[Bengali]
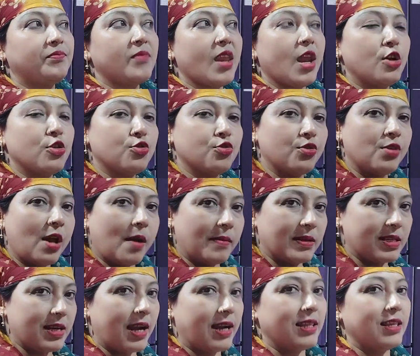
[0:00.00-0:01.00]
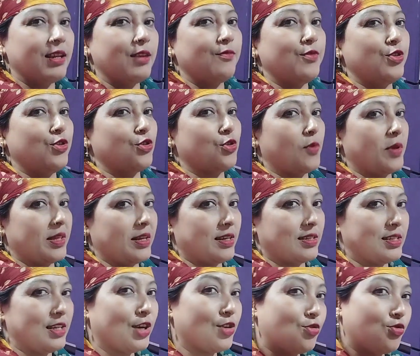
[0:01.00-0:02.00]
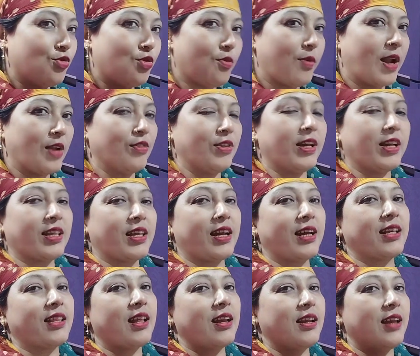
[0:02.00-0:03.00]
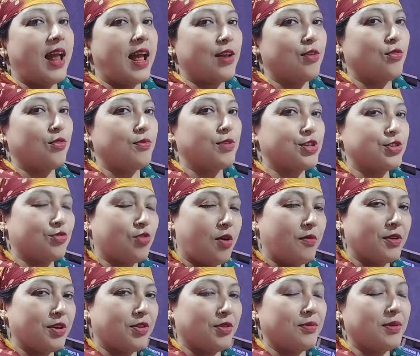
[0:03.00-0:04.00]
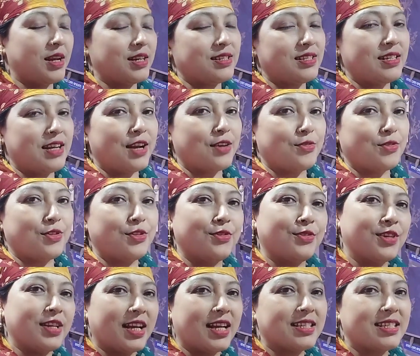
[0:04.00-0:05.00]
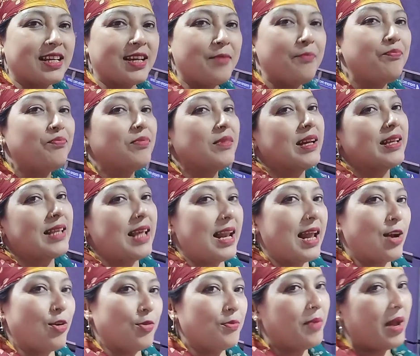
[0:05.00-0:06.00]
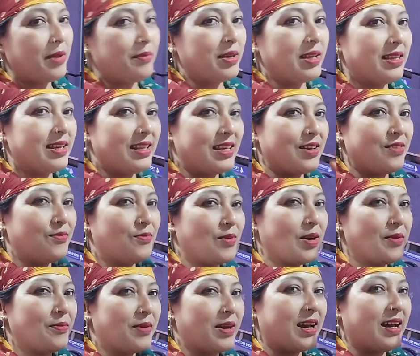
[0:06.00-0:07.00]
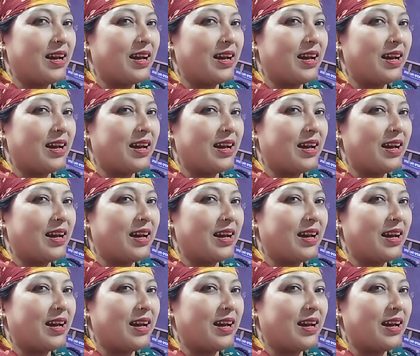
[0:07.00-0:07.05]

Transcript: তাহলে তোমরা ভালো থেকো সুস্থ থেকো আর আমার ভিডিওটা যদি তোমাদের ভালো লাগে তাহলে একটা লাইক কমেন্ট শেয়ার করে দিও ঠিক আছে সোনা ভাই বোন তাহলে বাই বাই